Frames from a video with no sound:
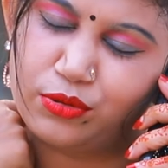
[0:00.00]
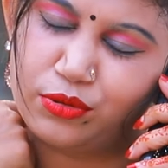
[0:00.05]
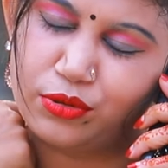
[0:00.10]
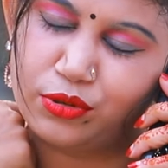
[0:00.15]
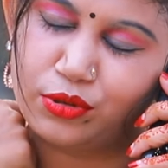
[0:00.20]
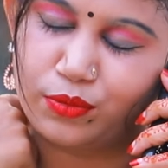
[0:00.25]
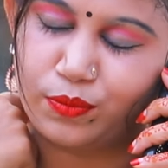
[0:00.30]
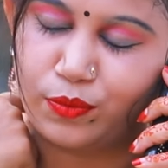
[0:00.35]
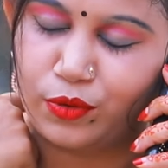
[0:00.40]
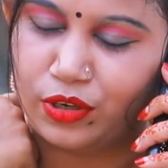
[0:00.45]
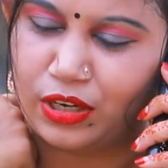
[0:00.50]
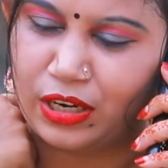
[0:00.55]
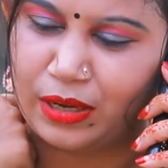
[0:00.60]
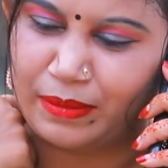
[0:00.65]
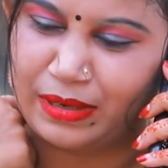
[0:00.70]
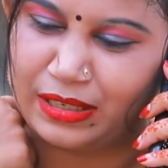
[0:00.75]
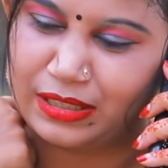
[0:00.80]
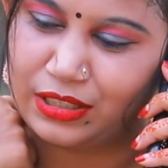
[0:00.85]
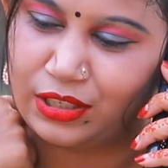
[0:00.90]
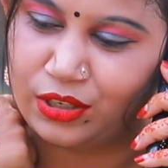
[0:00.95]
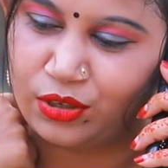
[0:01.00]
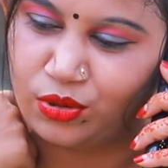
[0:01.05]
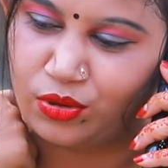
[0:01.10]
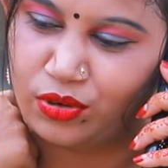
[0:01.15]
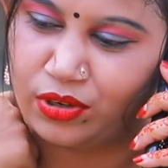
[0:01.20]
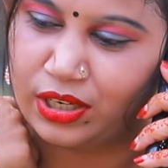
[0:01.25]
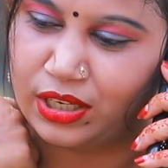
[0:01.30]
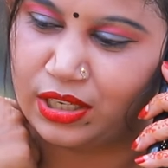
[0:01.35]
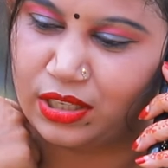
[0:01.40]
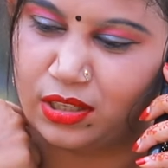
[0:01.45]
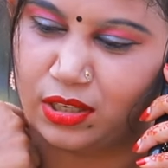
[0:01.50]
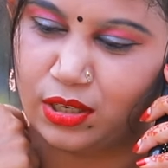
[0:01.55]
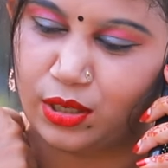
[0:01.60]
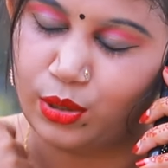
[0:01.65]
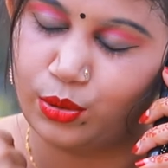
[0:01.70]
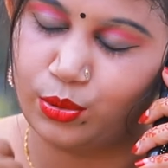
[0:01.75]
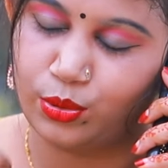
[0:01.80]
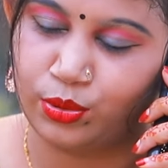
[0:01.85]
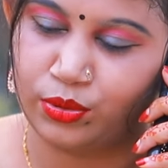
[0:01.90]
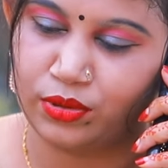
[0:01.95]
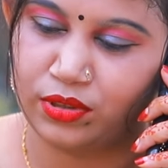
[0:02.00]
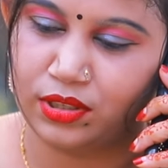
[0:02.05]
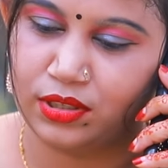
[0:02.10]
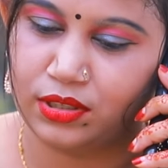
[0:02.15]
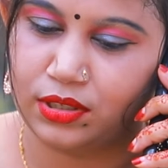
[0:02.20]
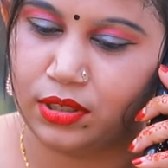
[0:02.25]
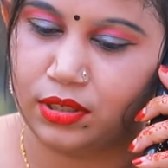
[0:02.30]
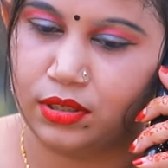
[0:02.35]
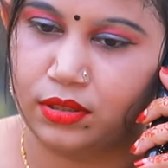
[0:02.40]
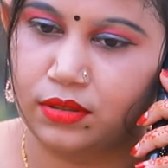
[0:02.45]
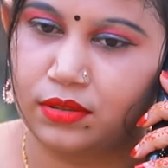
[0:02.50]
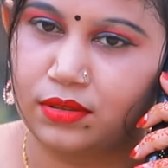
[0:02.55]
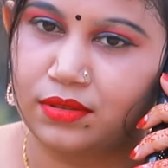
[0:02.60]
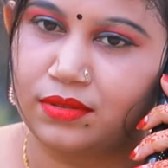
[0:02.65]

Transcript: জন্য তো বললাম আচ্ছা লো অনেকদিন ঘুরতে যাই